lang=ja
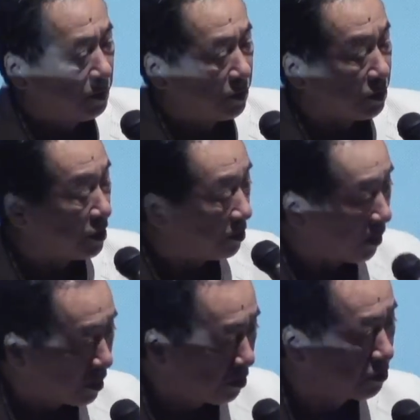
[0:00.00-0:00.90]
もう一
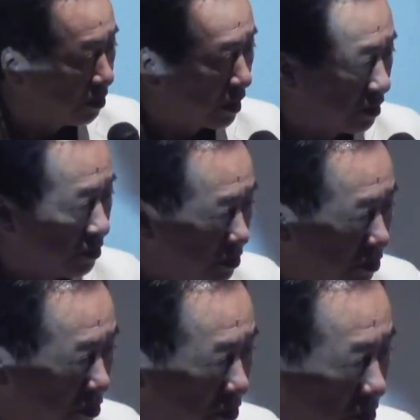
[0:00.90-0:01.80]
番よくわかる
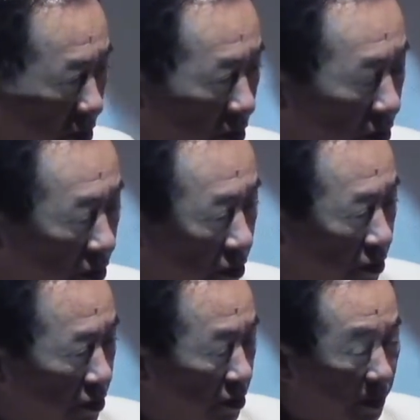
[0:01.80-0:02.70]

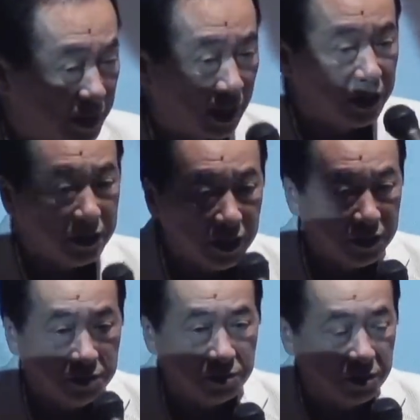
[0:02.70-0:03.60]
つまり大
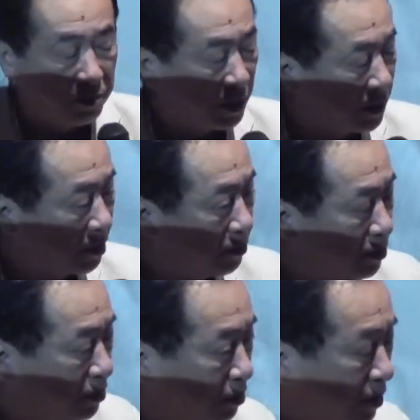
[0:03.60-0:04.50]
戦争で負けた
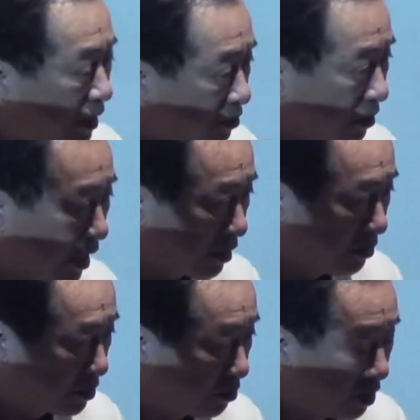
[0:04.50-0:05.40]
時と同じぐらいある
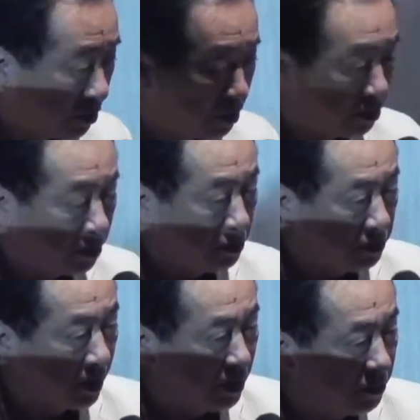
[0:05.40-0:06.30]
いはそれを超える
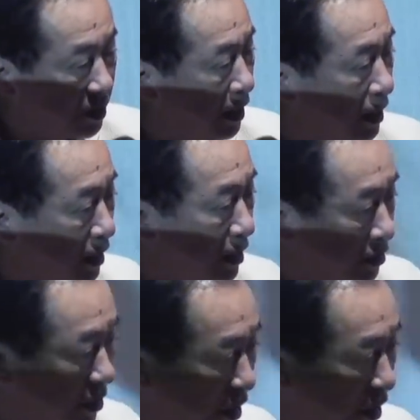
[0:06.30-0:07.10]
ぐらいの被害がです